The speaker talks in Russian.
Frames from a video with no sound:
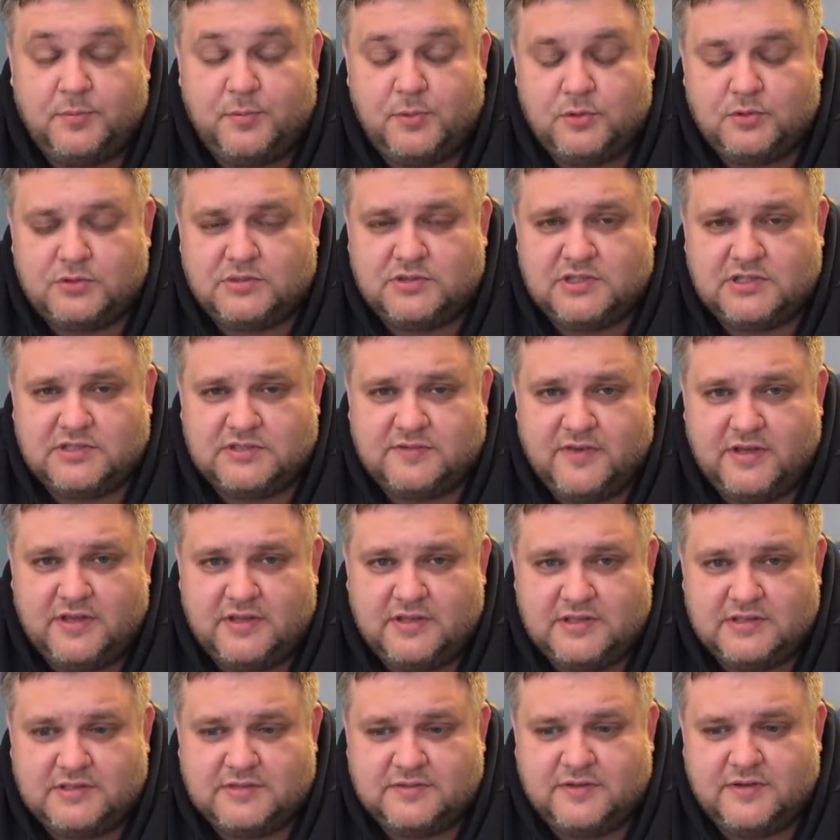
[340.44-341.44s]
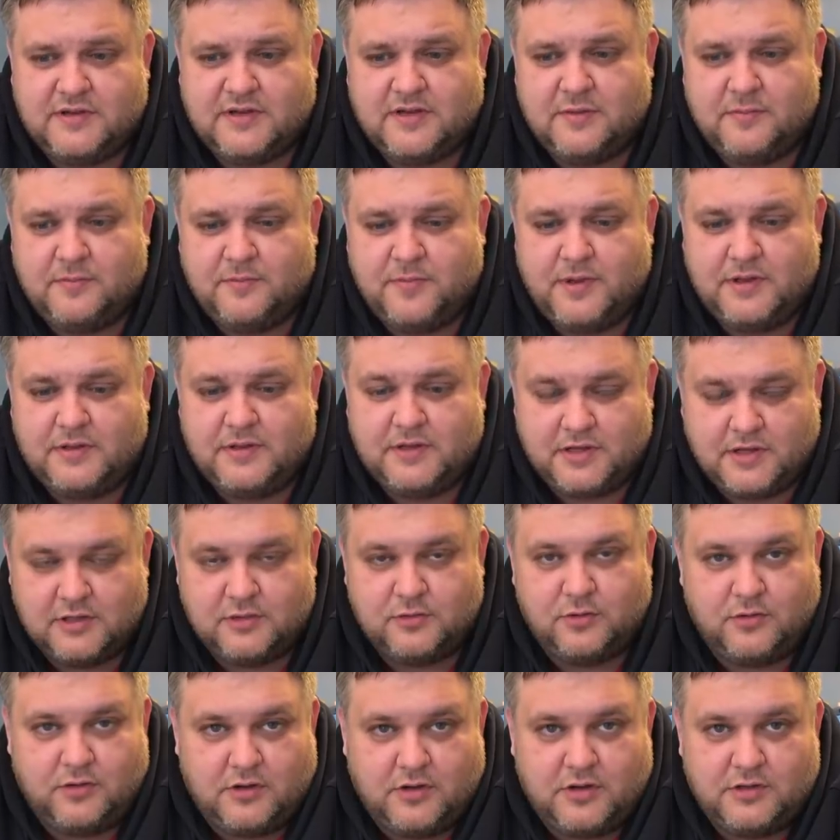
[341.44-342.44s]
плюс название своей компании,
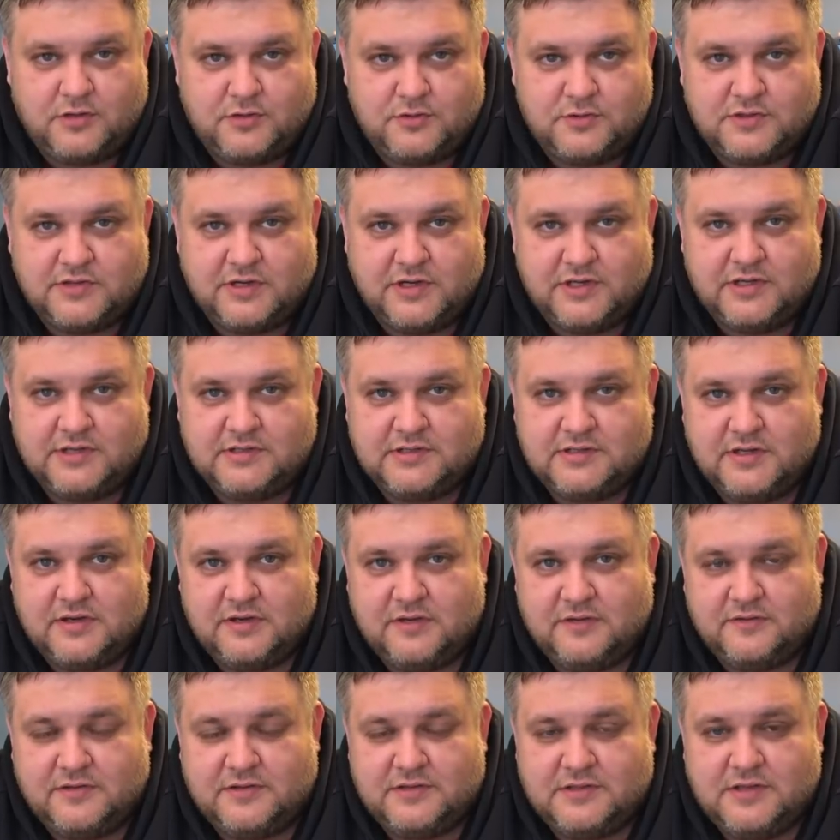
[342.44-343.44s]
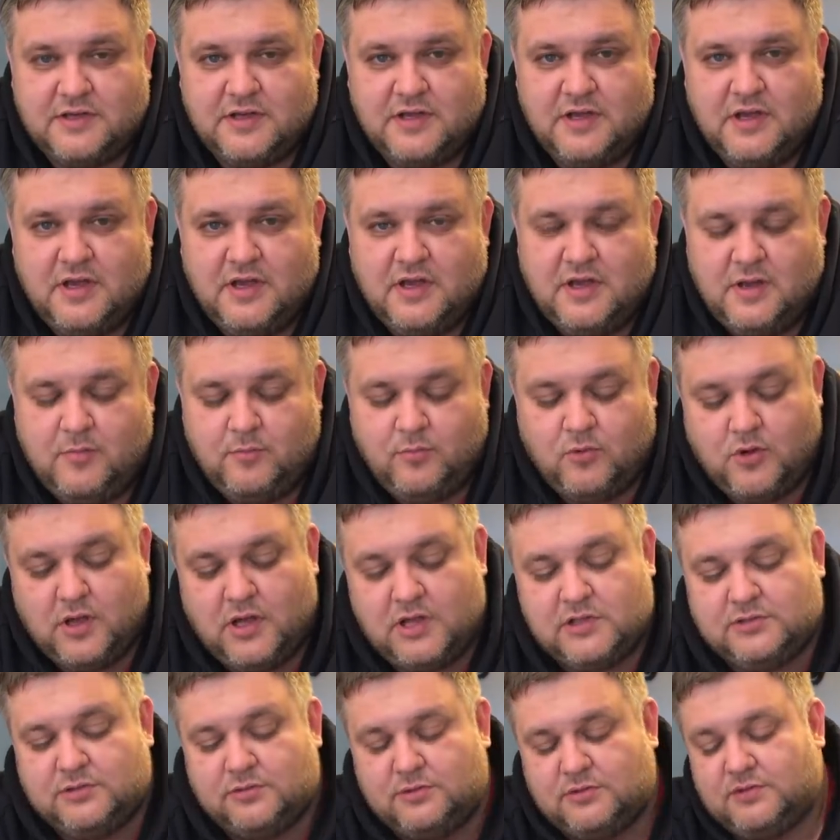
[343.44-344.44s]
которую я хочу зарегистрировать,
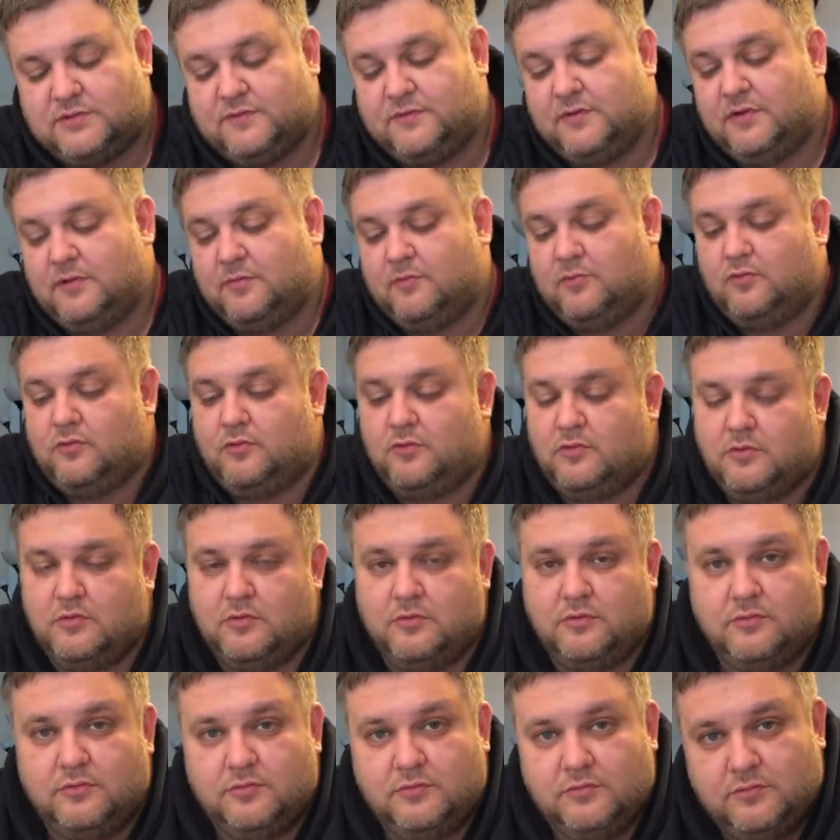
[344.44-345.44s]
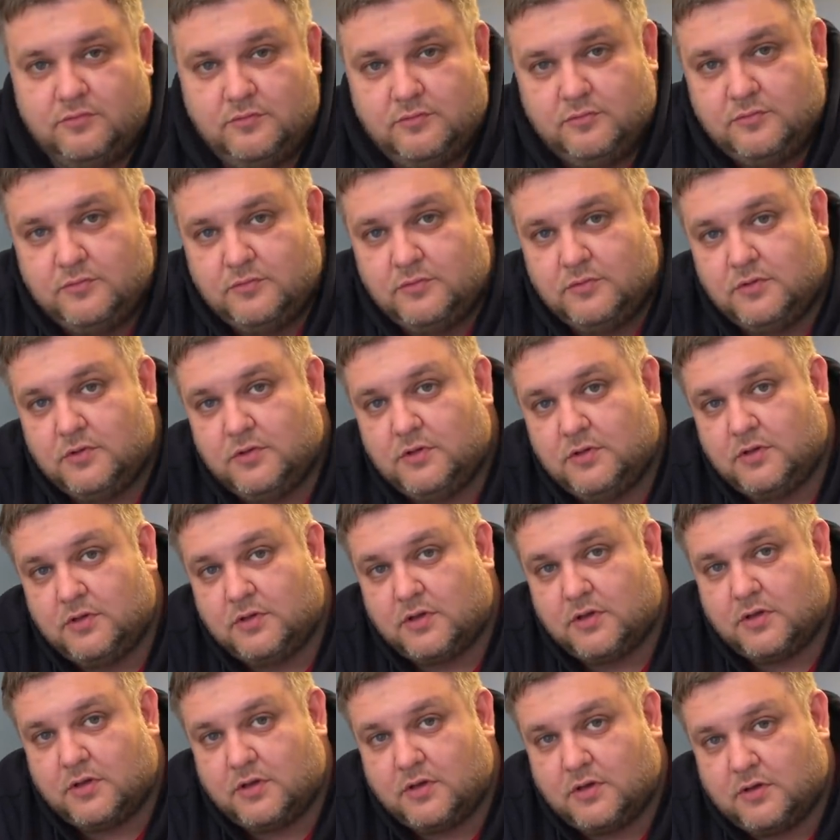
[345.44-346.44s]
бухгалтеру своему. Так это компания или
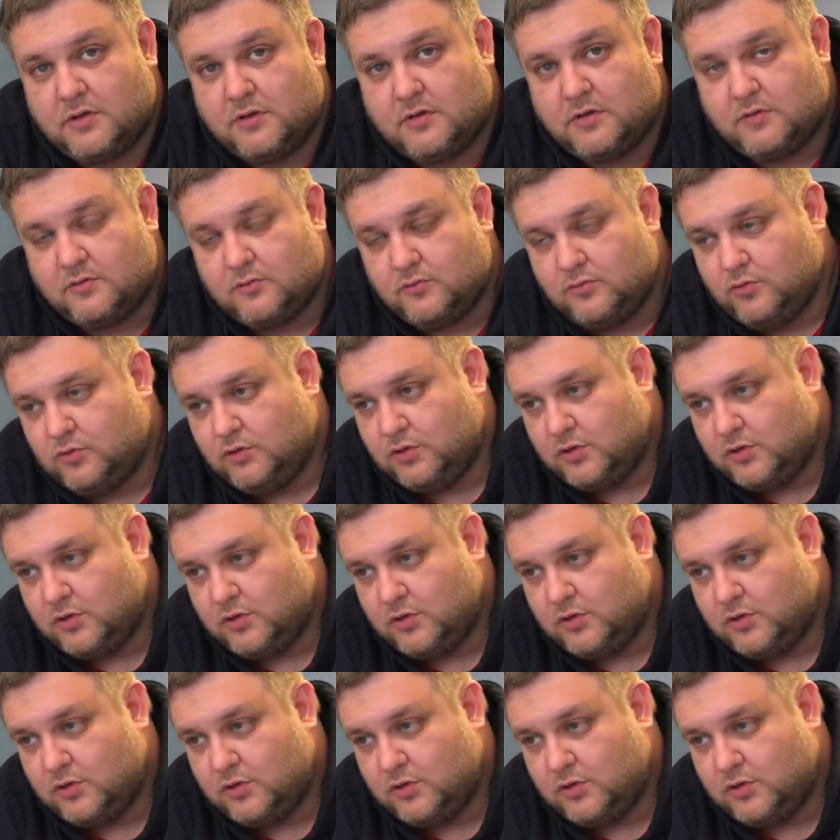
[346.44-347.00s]
частный предприниматель? Ну,